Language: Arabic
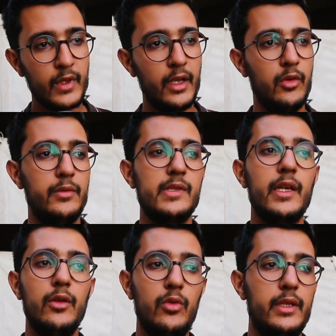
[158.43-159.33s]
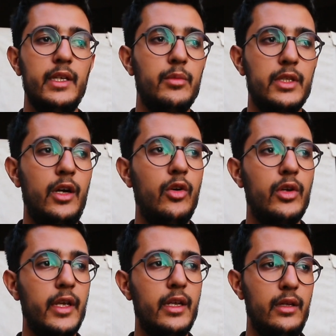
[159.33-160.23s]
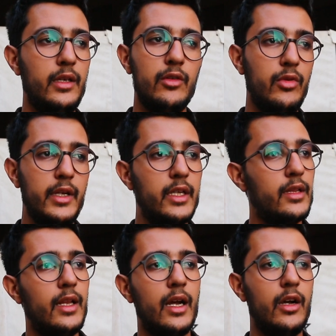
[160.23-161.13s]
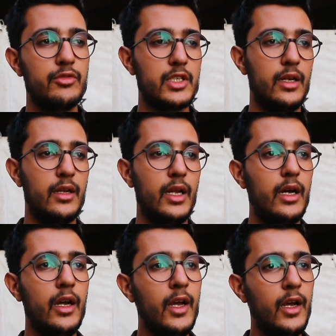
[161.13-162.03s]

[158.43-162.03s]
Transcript: ايوا مسكين هو ديما ضحى كيقول لي نتلاقاو ان شاء الله